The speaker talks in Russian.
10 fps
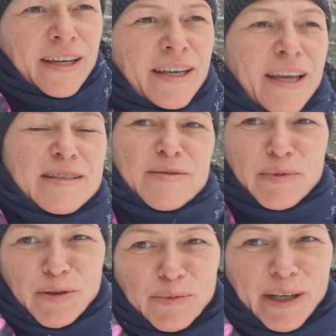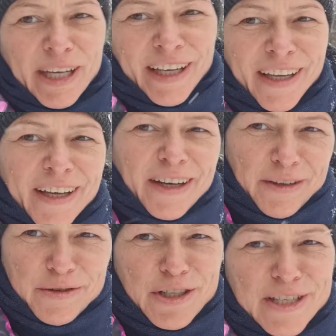Я симптомы
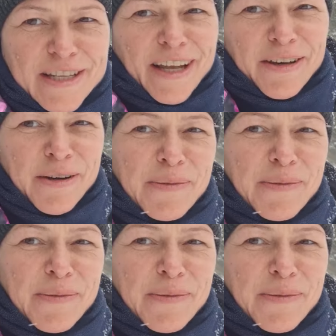уже знаю,